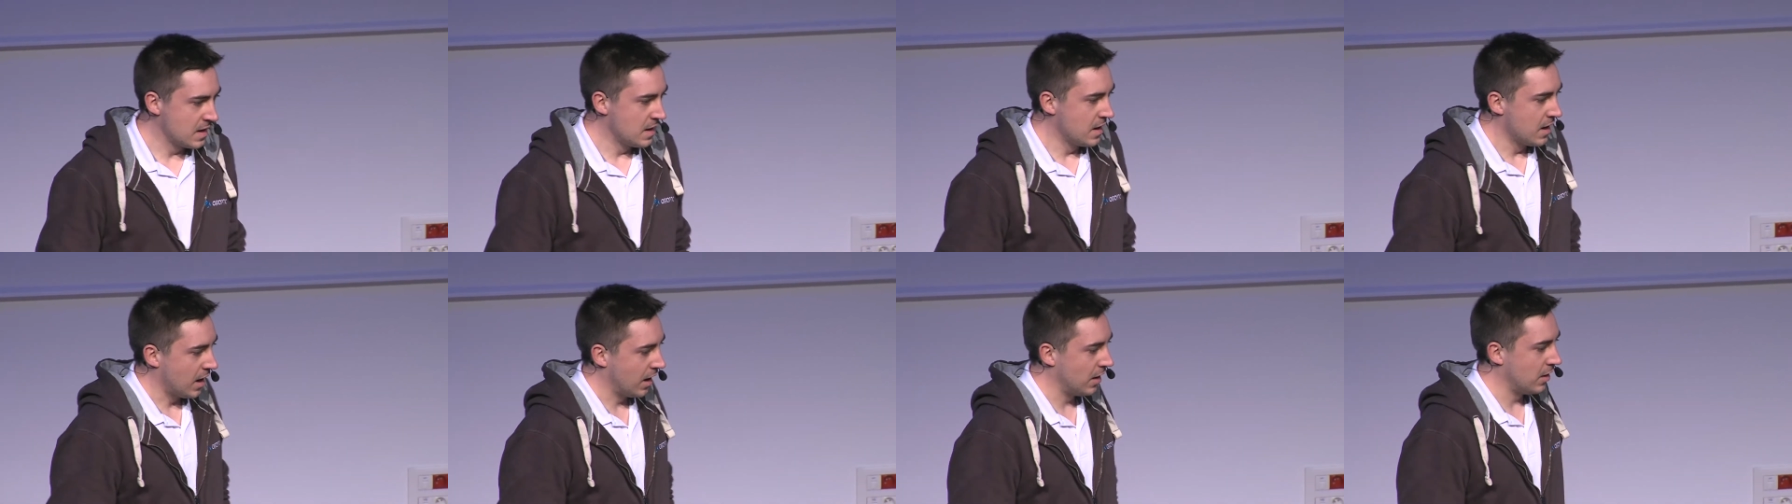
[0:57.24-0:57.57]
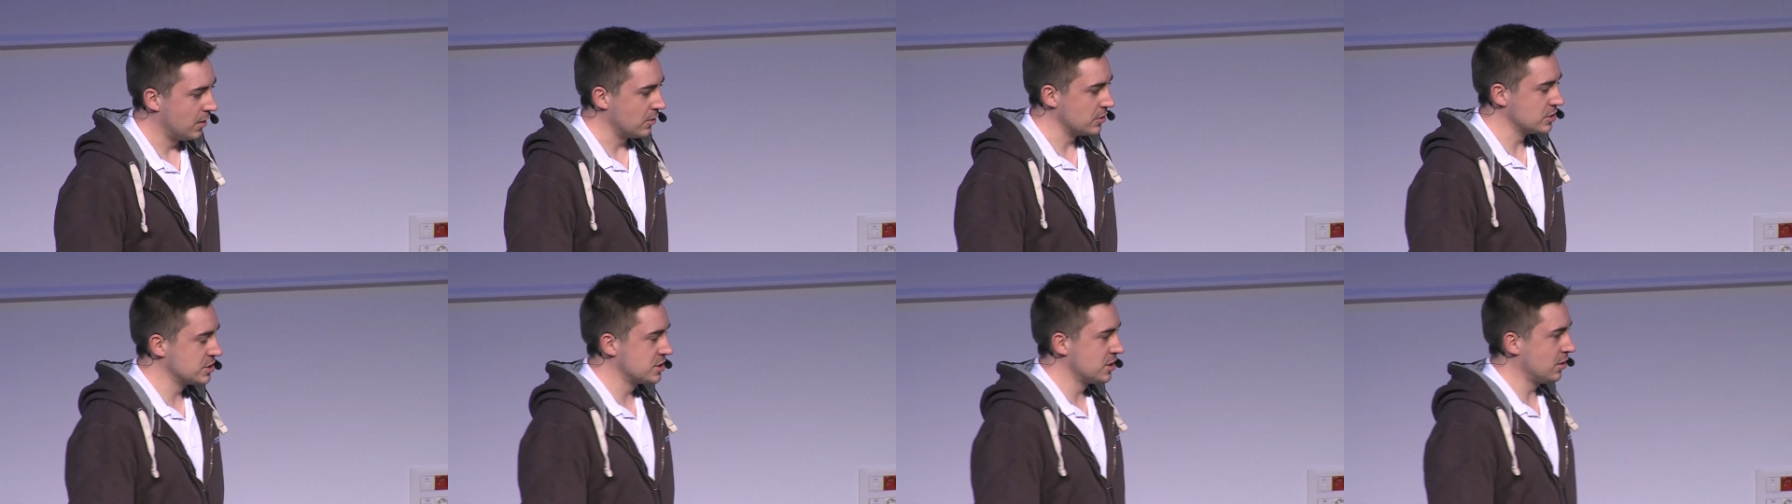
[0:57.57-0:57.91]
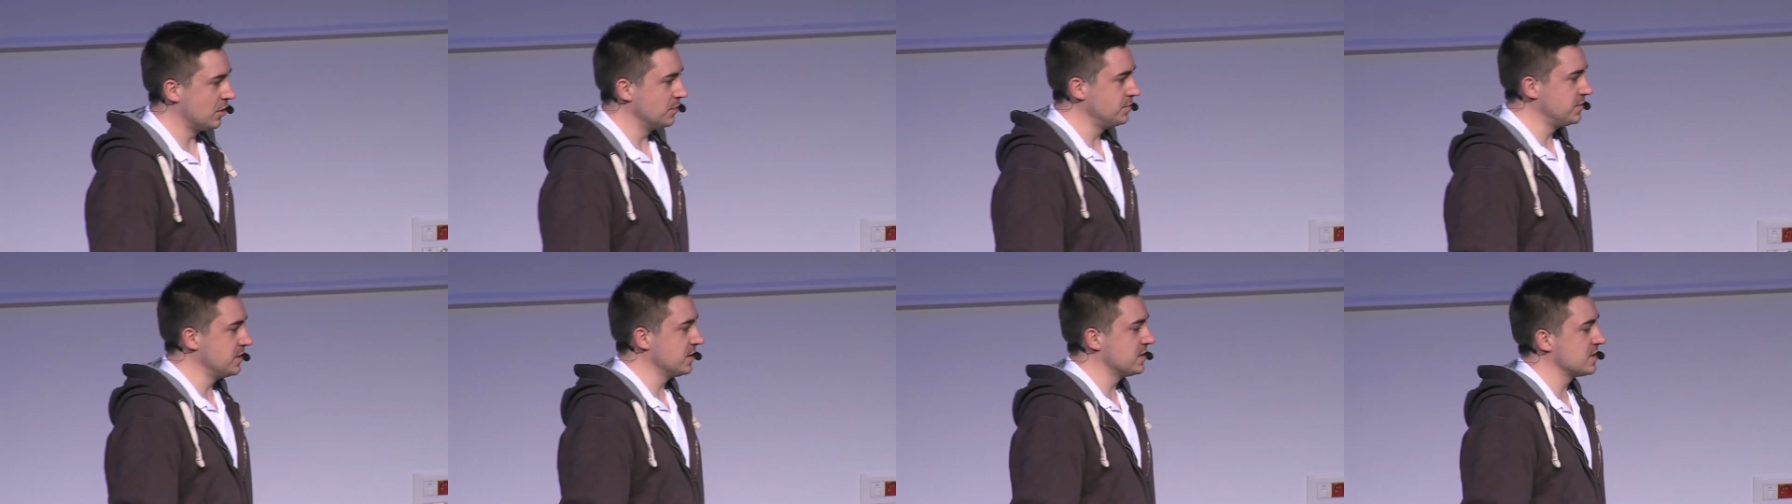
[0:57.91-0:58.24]
Alors,
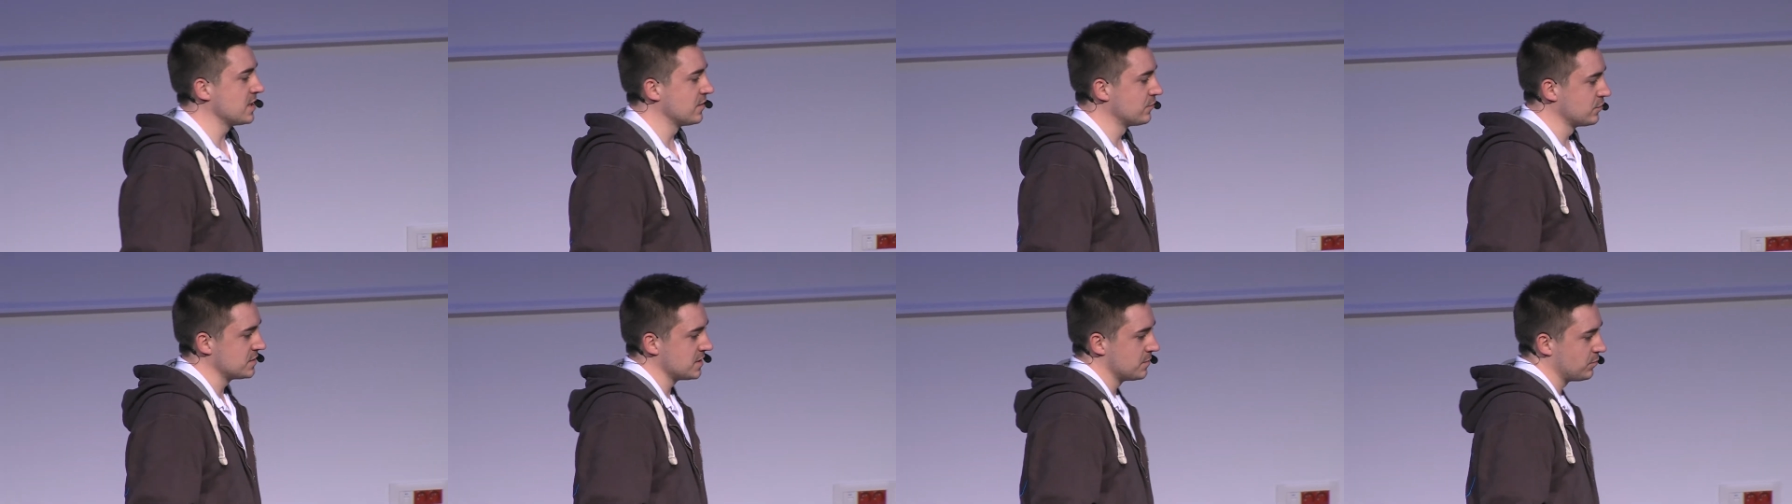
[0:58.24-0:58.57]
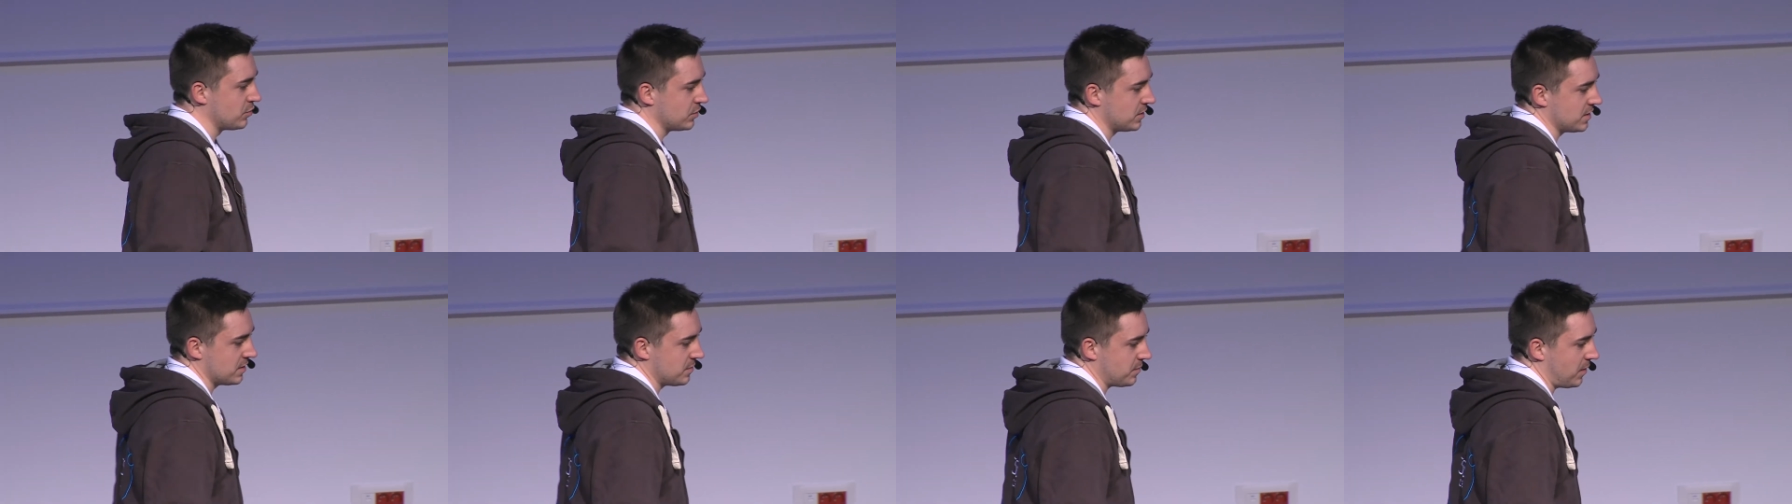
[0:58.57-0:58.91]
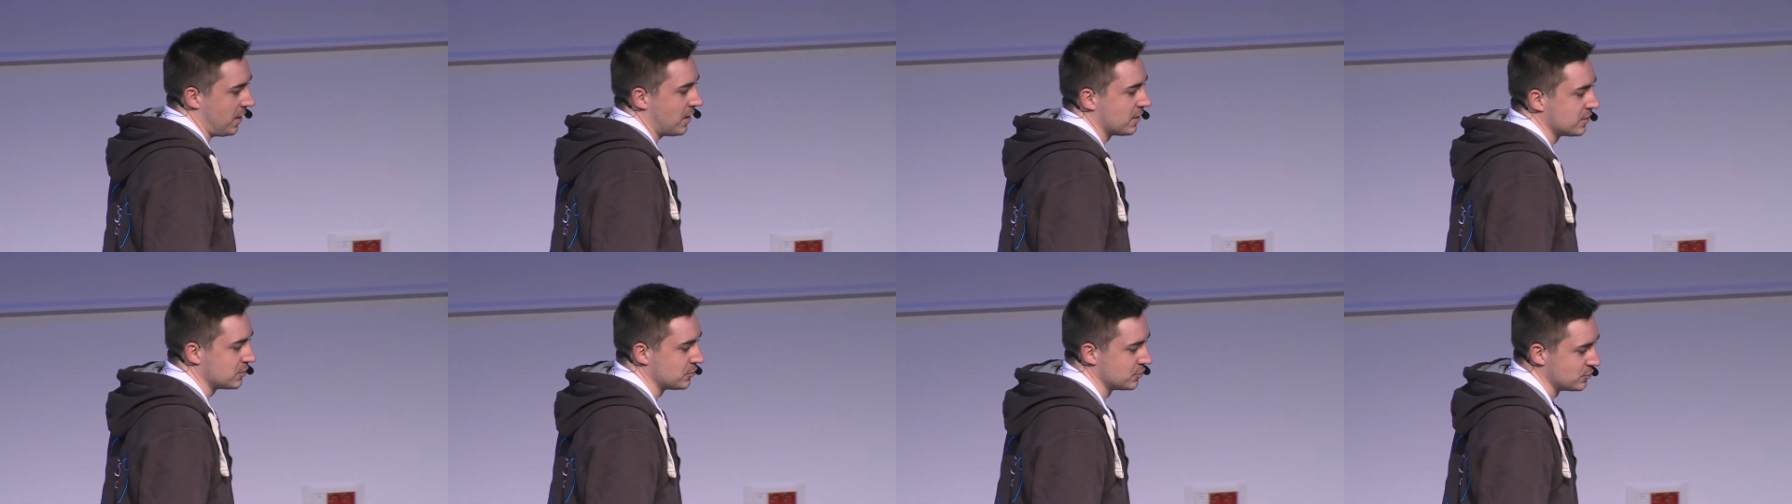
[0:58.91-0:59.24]
Giroptique, ça vous est peut-être pas
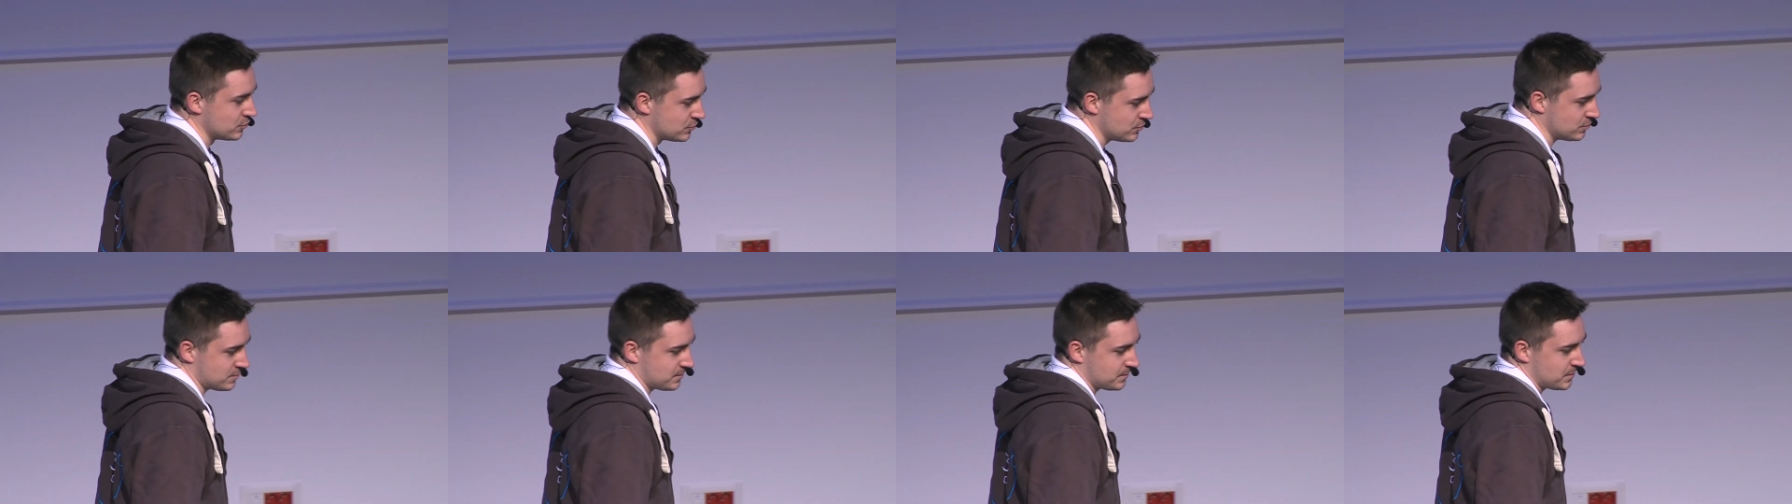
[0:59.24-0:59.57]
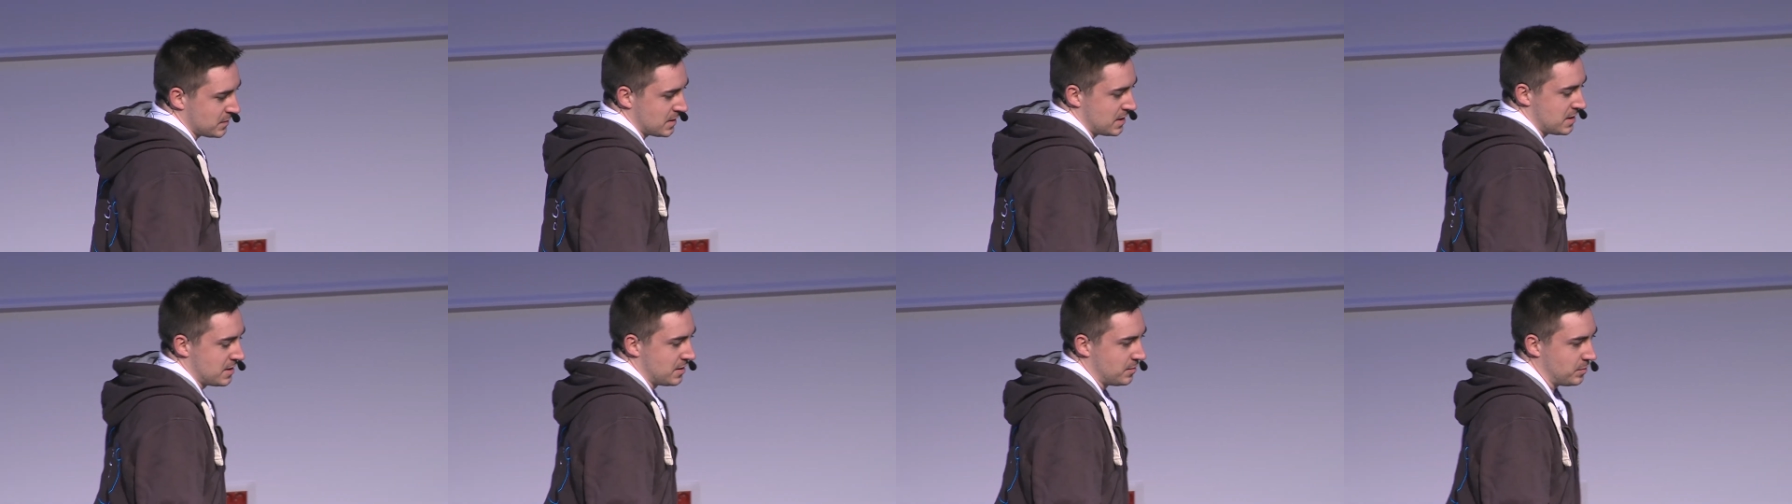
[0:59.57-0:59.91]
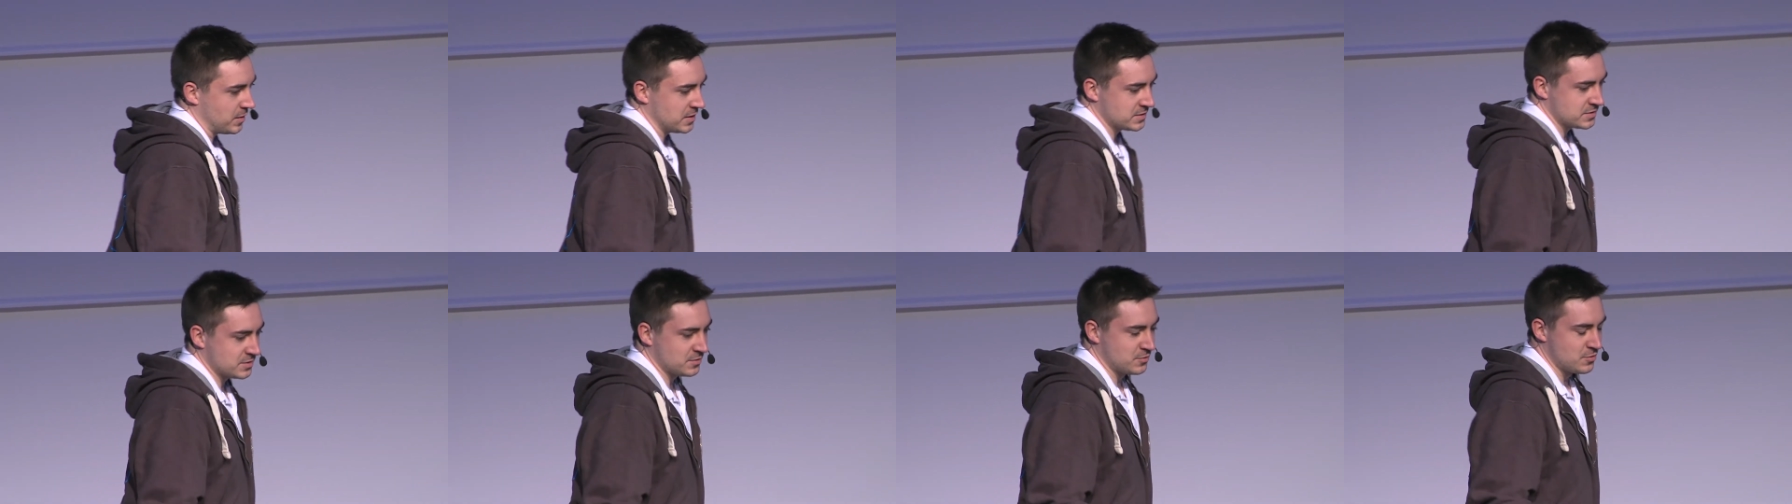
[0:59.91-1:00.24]
inconnu
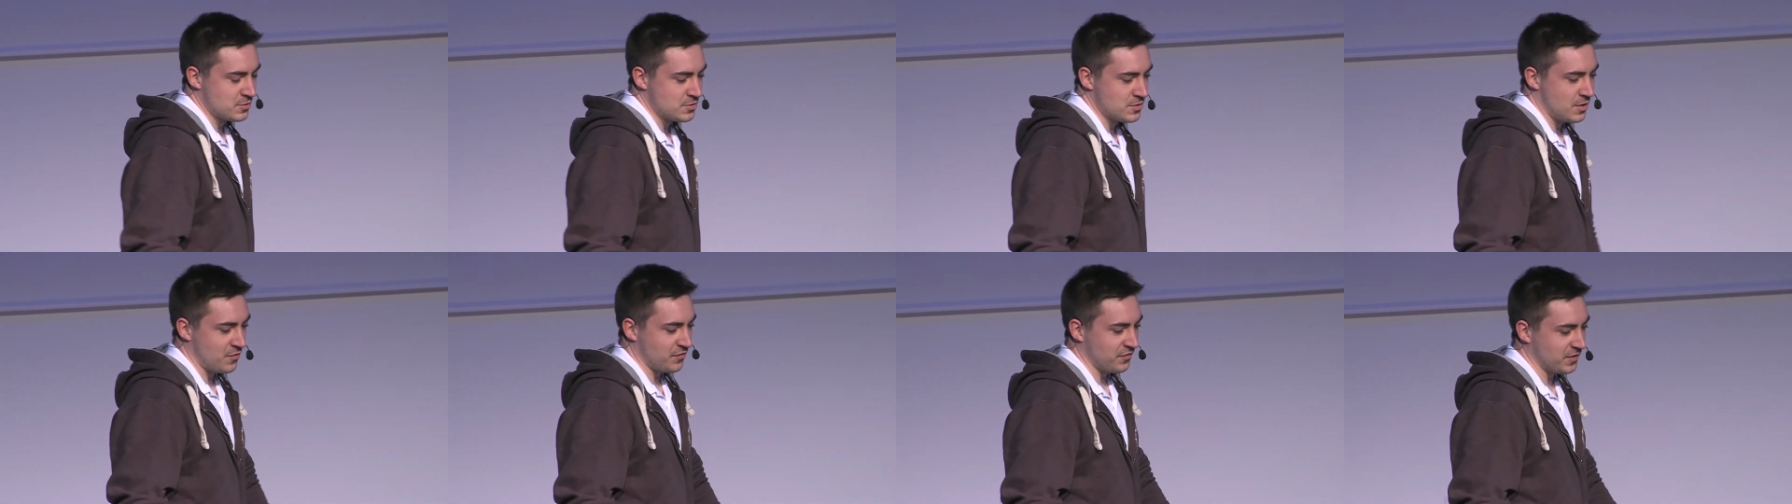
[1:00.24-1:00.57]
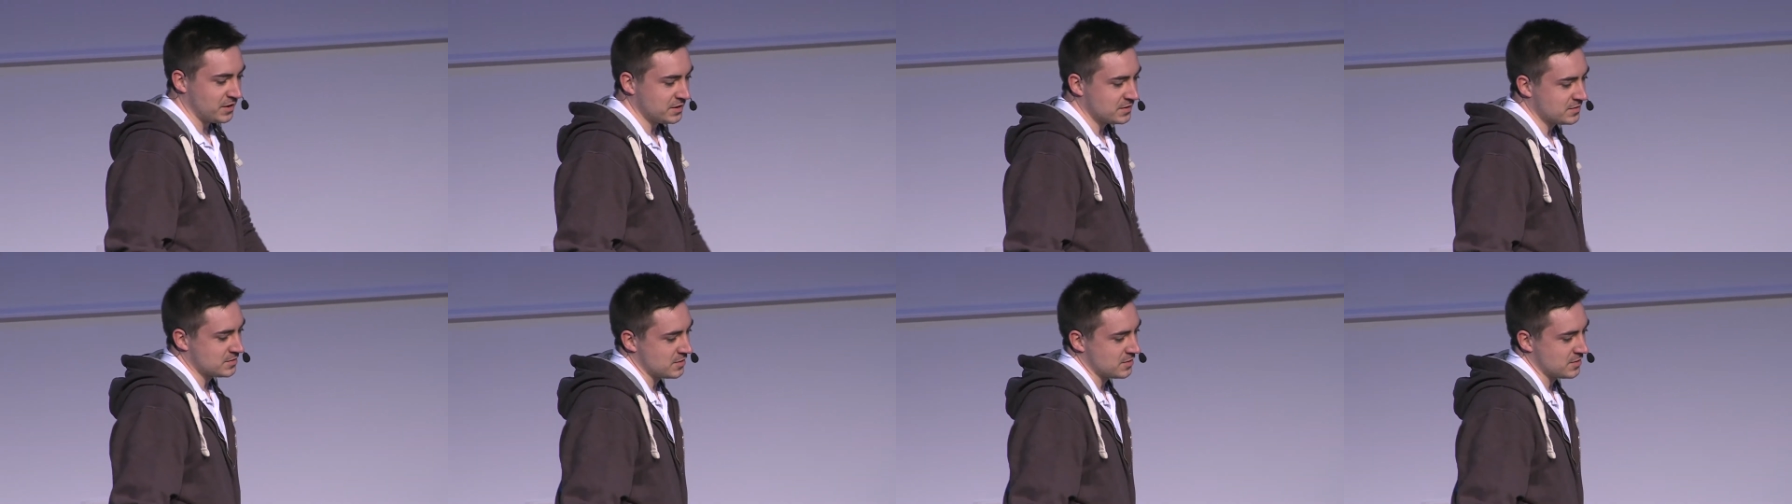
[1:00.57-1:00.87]
parce qu'en fait,